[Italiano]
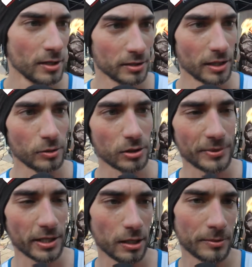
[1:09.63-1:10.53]
negli
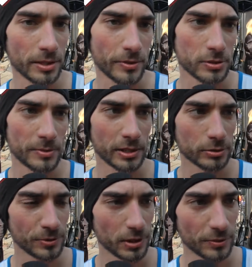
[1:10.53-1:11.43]
ultimi chilometri, questo mi ha dato
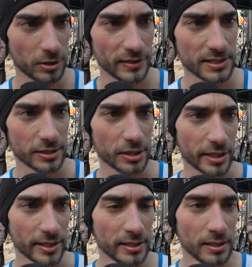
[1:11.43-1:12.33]
un po' di
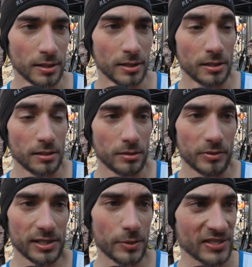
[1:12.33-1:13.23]
motivazione.
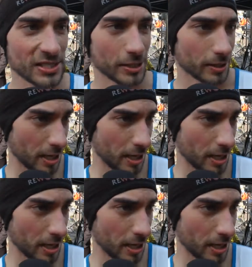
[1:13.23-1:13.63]
Quasi quasi ci,